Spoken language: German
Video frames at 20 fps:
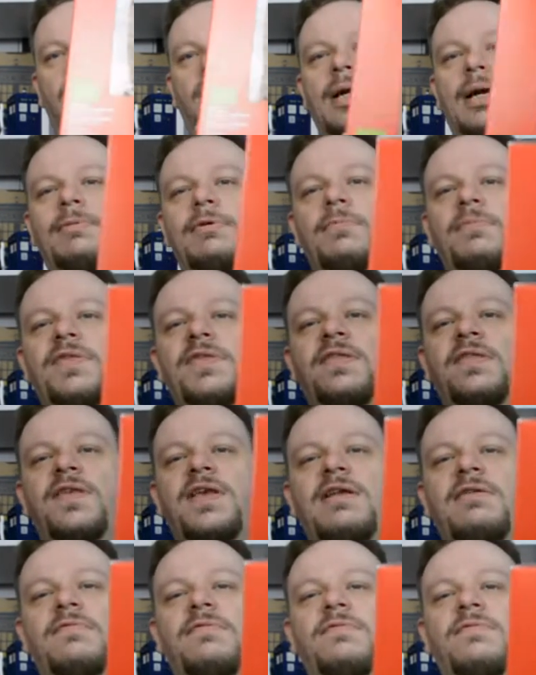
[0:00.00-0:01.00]
Kann man so ein bisschen
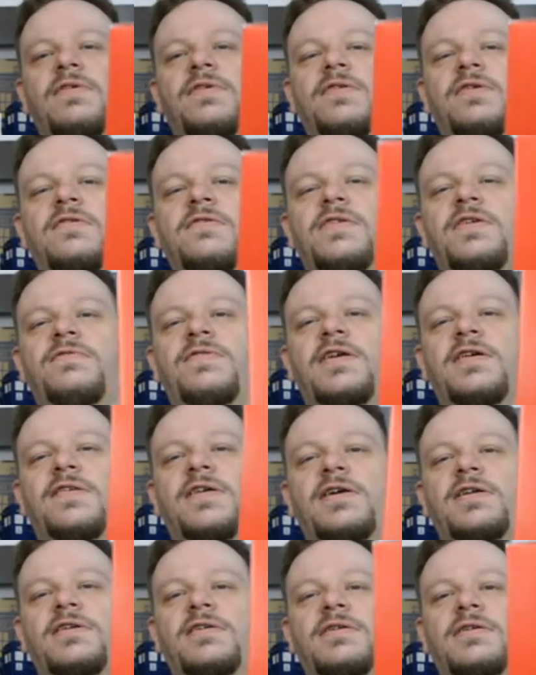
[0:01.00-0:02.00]
sehen, wie das aussieht von
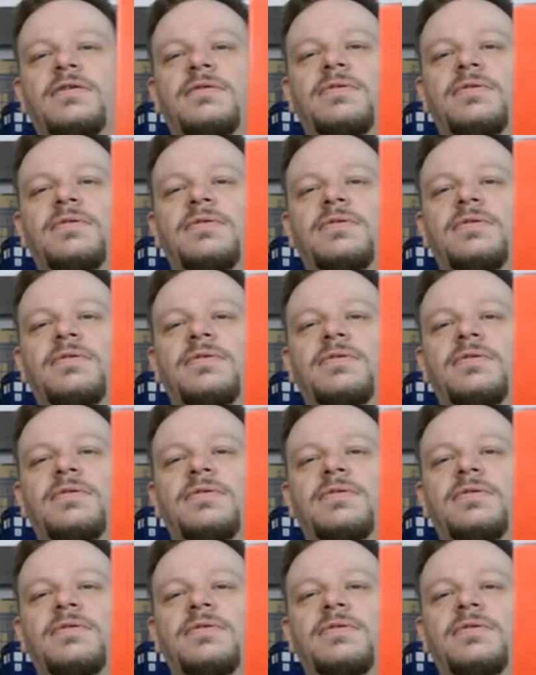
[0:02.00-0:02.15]
der Seite.